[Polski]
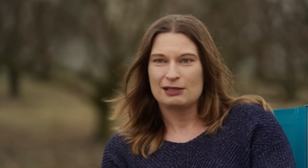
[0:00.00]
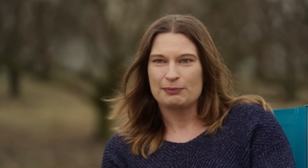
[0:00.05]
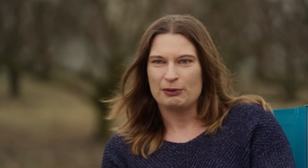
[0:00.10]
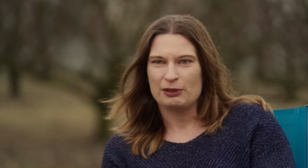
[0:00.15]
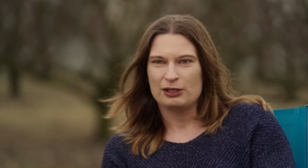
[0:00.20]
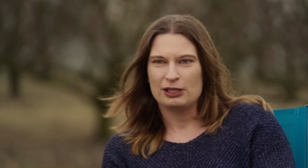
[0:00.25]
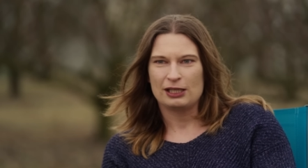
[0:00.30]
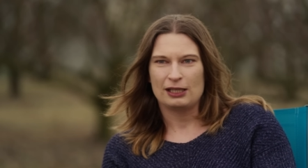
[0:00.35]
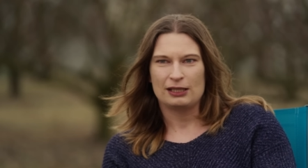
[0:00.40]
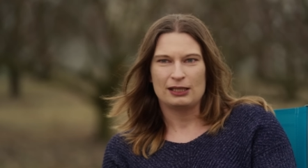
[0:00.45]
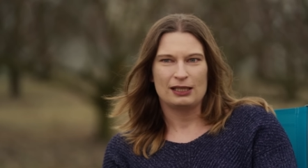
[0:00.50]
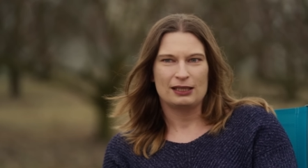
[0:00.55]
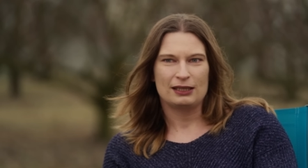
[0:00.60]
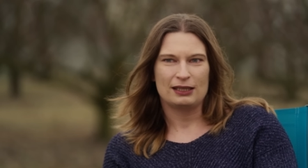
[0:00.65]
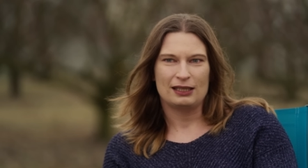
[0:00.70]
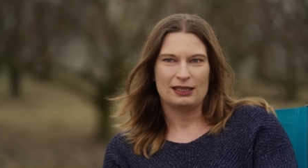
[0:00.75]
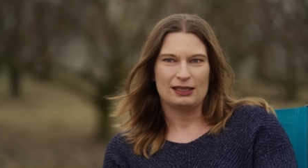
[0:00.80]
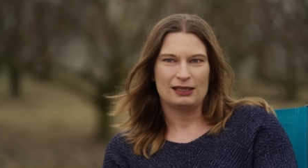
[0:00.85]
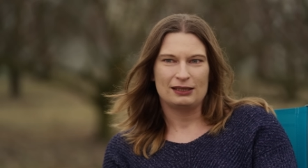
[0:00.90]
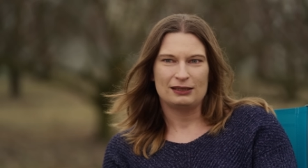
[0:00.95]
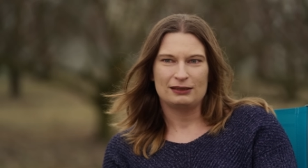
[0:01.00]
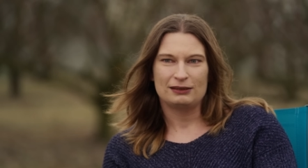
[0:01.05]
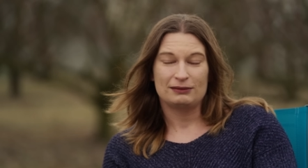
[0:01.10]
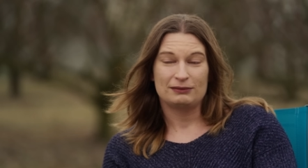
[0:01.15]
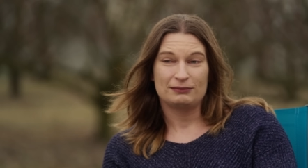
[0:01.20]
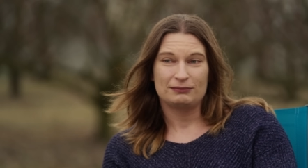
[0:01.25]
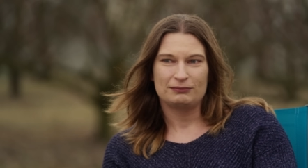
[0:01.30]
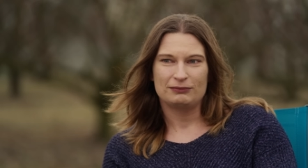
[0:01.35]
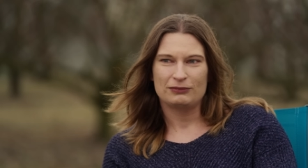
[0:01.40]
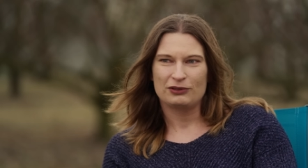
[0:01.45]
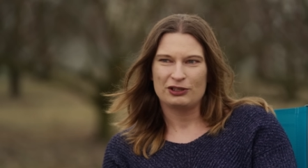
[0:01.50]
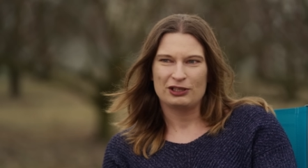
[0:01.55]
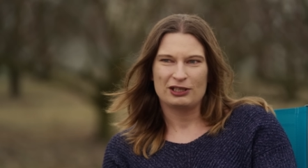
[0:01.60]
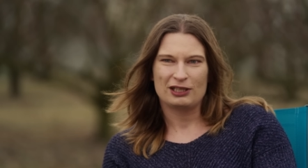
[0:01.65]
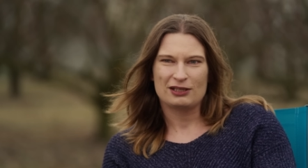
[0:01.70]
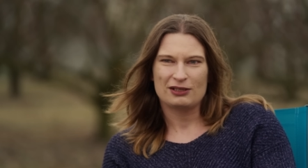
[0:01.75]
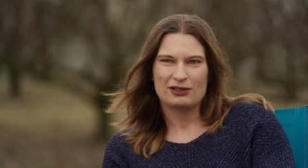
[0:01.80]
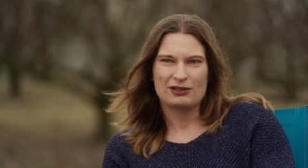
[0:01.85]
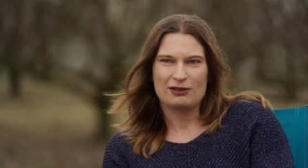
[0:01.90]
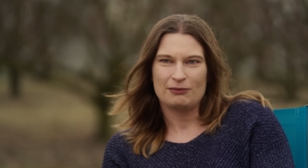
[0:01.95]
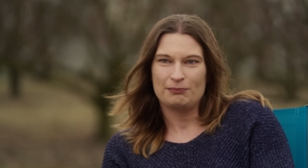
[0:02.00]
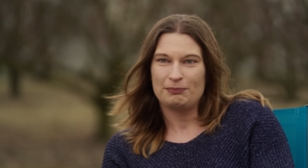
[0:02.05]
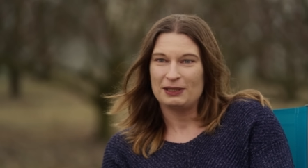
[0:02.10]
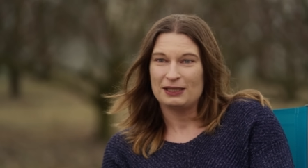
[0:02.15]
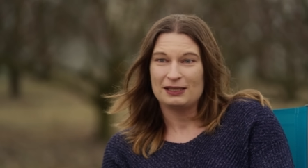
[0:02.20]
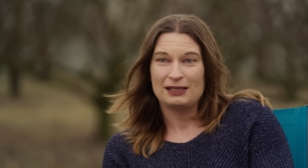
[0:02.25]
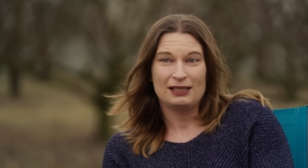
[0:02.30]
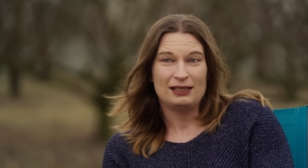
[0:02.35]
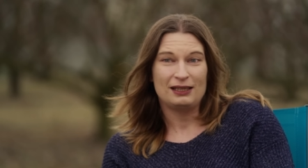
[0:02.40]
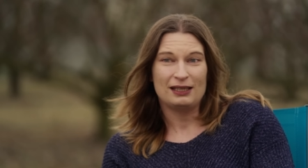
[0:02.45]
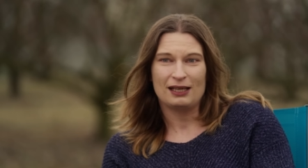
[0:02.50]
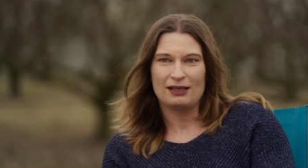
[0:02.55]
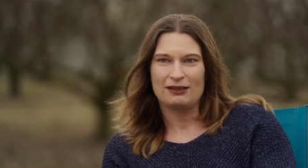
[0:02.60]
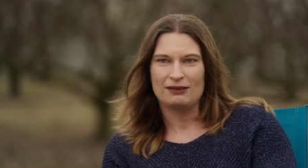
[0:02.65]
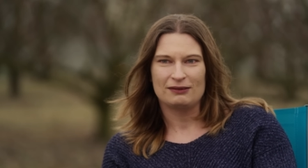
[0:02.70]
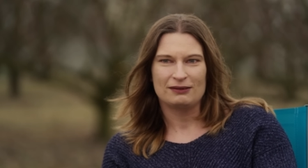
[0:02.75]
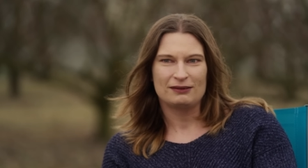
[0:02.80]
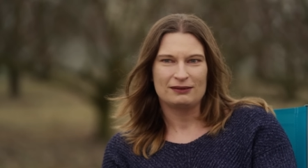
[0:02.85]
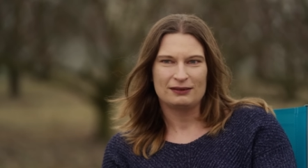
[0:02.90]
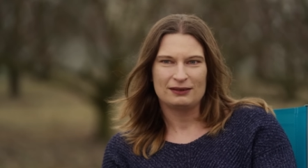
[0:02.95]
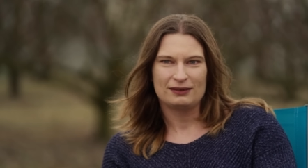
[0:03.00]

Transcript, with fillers: spojrzenie na może na coś kompletnie innego.